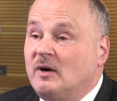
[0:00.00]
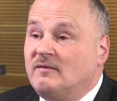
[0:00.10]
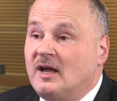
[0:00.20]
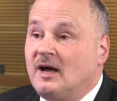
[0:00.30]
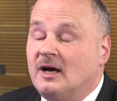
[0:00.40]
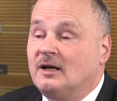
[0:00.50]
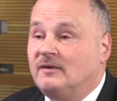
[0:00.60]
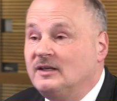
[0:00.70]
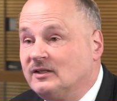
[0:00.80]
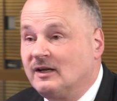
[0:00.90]
bei Wirecard,
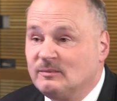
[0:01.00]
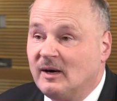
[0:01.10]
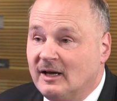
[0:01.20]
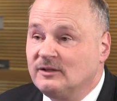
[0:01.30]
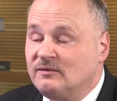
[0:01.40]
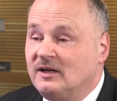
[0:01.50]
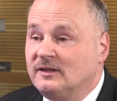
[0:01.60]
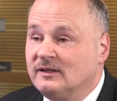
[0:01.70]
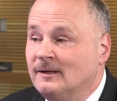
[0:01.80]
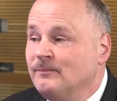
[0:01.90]
weil die Transparenz
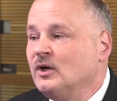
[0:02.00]
fehlte.